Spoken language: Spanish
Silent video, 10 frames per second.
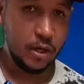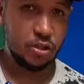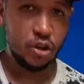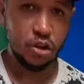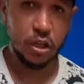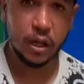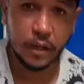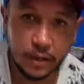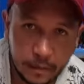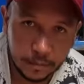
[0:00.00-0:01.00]
Y son
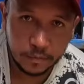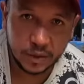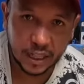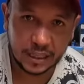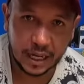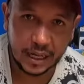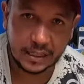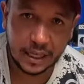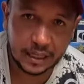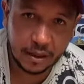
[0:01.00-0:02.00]

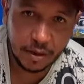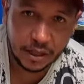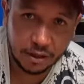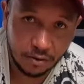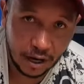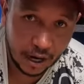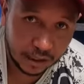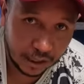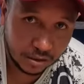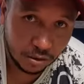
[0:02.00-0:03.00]
329
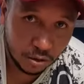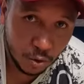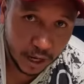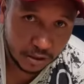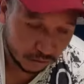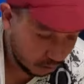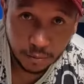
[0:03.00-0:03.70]
latas, ojo a eso.